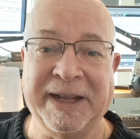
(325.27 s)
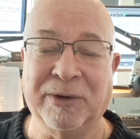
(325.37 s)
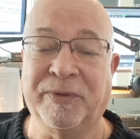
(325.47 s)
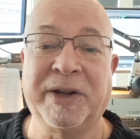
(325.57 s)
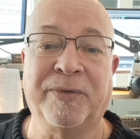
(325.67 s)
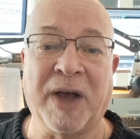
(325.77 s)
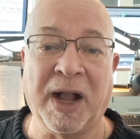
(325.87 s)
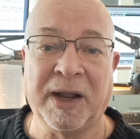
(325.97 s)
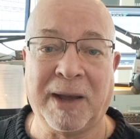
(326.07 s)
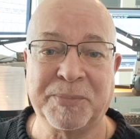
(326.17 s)
Und wenn ihr
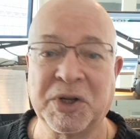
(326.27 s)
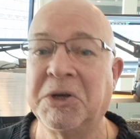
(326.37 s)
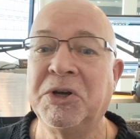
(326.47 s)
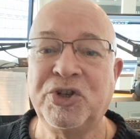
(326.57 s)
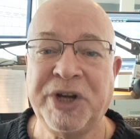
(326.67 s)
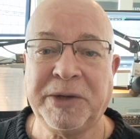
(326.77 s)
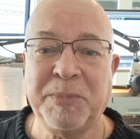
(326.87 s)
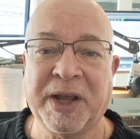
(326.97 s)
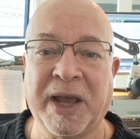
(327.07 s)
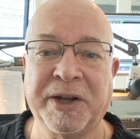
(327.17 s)
Fragen habt, schickt
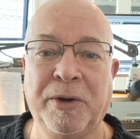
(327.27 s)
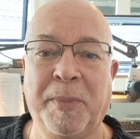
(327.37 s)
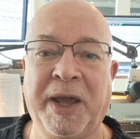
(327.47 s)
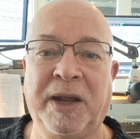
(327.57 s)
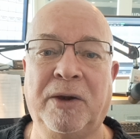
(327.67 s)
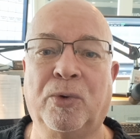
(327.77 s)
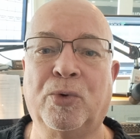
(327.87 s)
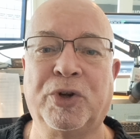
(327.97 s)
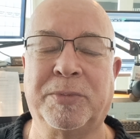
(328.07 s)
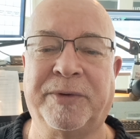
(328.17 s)
mir gerne eine Mail
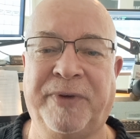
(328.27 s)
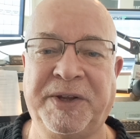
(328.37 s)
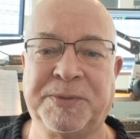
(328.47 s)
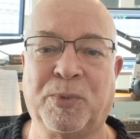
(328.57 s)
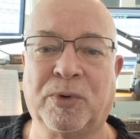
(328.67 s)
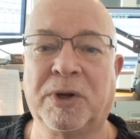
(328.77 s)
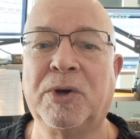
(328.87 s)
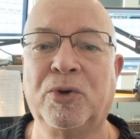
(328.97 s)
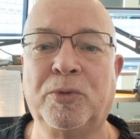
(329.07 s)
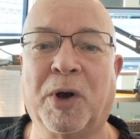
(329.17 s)
oder bei Facebook
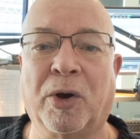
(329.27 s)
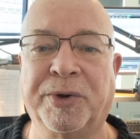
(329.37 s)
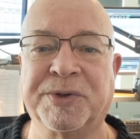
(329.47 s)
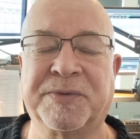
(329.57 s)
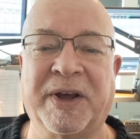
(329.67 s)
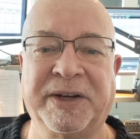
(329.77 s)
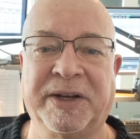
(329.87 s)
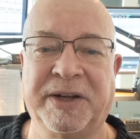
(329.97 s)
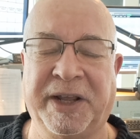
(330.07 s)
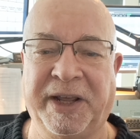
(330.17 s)
über
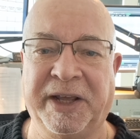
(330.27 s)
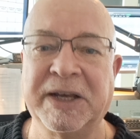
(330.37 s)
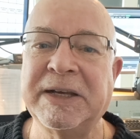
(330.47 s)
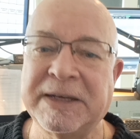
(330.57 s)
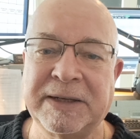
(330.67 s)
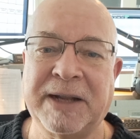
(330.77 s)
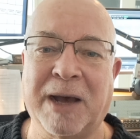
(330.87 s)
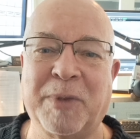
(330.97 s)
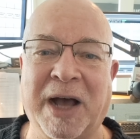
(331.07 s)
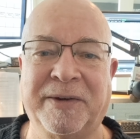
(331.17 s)
rodderswandern.de
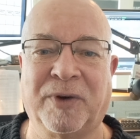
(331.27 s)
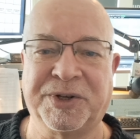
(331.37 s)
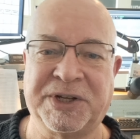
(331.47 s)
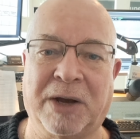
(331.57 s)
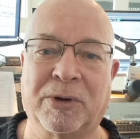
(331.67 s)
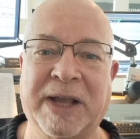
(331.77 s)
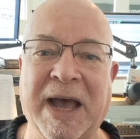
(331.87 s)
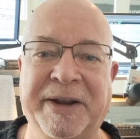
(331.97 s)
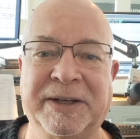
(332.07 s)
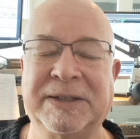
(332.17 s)
da beantworte ich auch
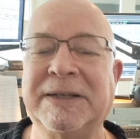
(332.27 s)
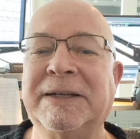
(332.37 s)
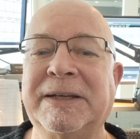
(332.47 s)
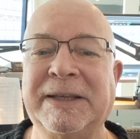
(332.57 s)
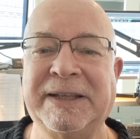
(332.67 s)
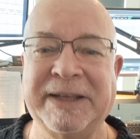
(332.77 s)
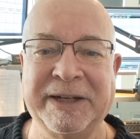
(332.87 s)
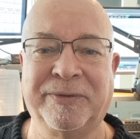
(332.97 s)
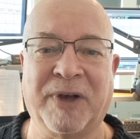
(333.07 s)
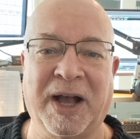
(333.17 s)
gerne
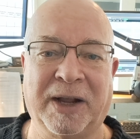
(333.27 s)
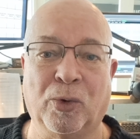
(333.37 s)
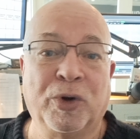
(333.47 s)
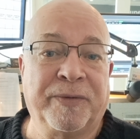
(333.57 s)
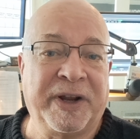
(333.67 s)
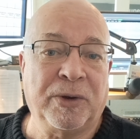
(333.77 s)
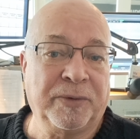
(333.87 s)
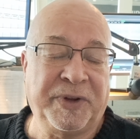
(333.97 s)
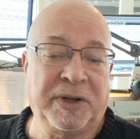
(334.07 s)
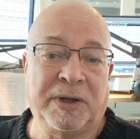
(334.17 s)
jede Frage. Oder wenn ihr
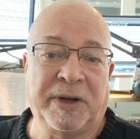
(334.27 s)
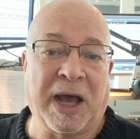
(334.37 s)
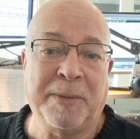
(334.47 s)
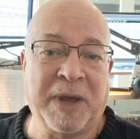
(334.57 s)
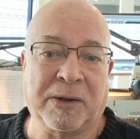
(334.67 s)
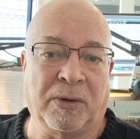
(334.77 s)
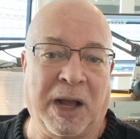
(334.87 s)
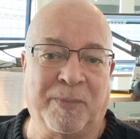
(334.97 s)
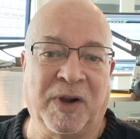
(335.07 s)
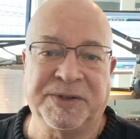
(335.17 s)
irgendwie eine, eine Anmerkung
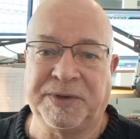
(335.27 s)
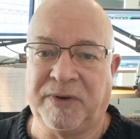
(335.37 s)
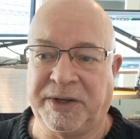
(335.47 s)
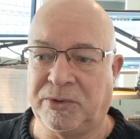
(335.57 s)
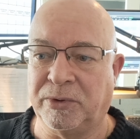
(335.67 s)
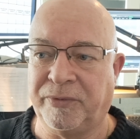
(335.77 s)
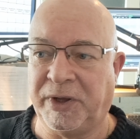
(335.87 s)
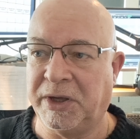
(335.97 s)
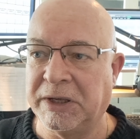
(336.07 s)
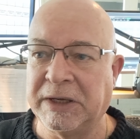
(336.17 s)
habt, weil sich vielleicht
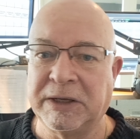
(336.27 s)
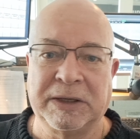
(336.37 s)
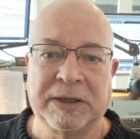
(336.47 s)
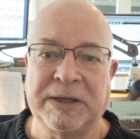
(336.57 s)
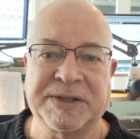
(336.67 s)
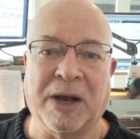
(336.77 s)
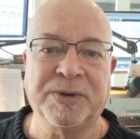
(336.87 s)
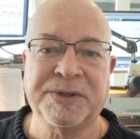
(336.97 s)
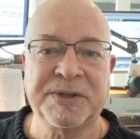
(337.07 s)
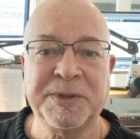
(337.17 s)
irgendwie das
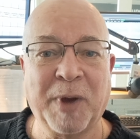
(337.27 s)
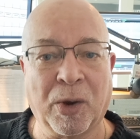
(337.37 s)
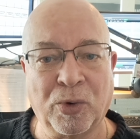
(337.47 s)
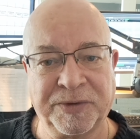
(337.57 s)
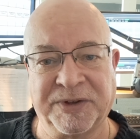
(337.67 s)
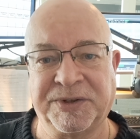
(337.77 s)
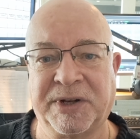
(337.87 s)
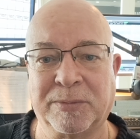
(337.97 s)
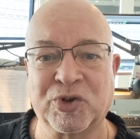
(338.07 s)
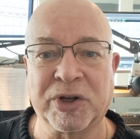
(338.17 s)
Haus ist nicht mehr rot, was ich
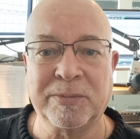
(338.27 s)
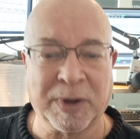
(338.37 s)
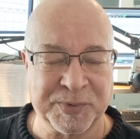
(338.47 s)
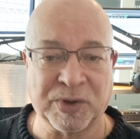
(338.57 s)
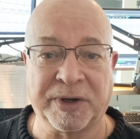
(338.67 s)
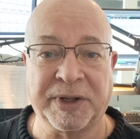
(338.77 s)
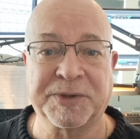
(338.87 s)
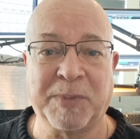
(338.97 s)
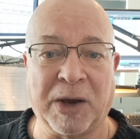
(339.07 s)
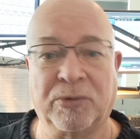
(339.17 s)
da beschrieben habe, sondern
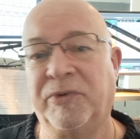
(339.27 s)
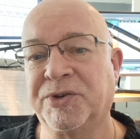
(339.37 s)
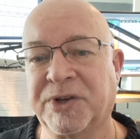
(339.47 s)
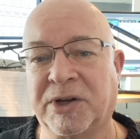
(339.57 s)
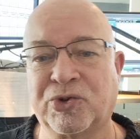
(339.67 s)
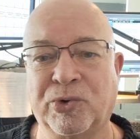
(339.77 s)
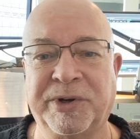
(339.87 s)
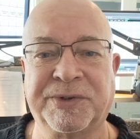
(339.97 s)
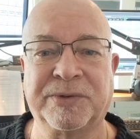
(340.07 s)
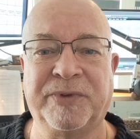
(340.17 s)
jetzt blau. Wäre es ja ganz schön,
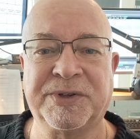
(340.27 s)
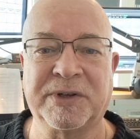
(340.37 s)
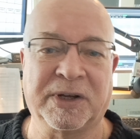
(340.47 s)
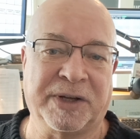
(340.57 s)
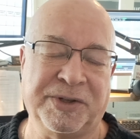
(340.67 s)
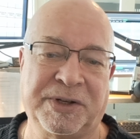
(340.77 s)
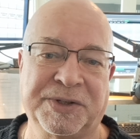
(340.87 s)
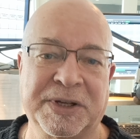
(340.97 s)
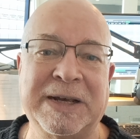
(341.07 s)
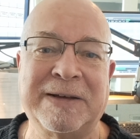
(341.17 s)
das zu wissen, dann kann ich
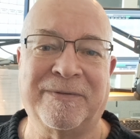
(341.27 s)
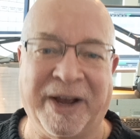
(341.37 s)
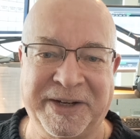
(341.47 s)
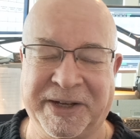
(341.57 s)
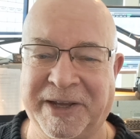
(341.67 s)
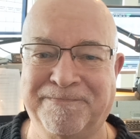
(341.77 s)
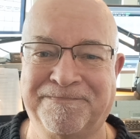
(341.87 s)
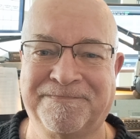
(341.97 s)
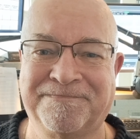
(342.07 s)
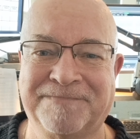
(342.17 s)
das weitergeben.
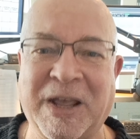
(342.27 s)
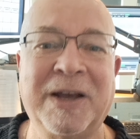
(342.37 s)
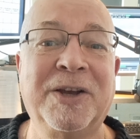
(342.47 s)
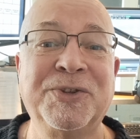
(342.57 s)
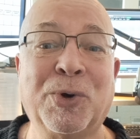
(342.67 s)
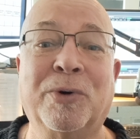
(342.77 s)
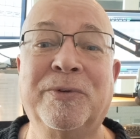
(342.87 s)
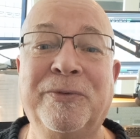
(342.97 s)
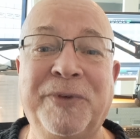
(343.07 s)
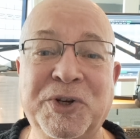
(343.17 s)

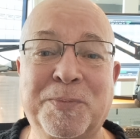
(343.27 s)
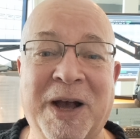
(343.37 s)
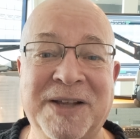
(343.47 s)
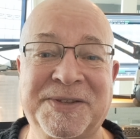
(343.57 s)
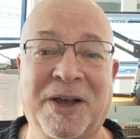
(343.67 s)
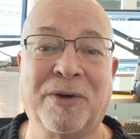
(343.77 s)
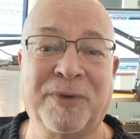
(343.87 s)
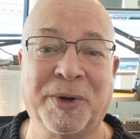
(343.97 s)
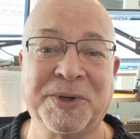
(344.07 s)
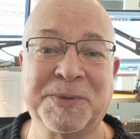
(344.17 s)
So, viel Spaß
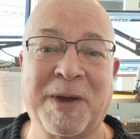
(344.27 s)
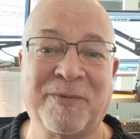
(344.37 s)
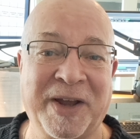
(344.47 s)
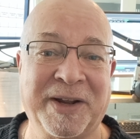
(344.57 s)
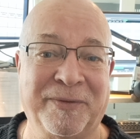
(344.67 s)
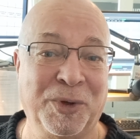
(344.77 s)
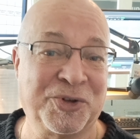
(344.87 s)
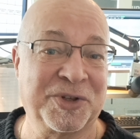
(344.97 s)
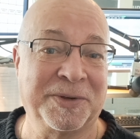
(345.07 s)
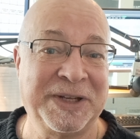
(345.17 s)
auf Rodos beim Wandern,
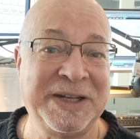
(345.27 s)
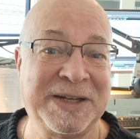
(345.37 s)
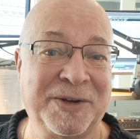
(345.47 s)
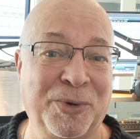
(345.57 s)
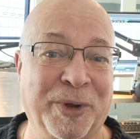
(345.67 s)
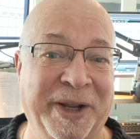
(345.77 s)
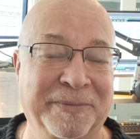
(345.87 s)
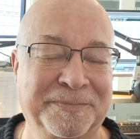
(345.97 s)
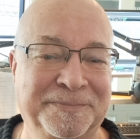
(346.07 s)
wünscht Dieter Döring.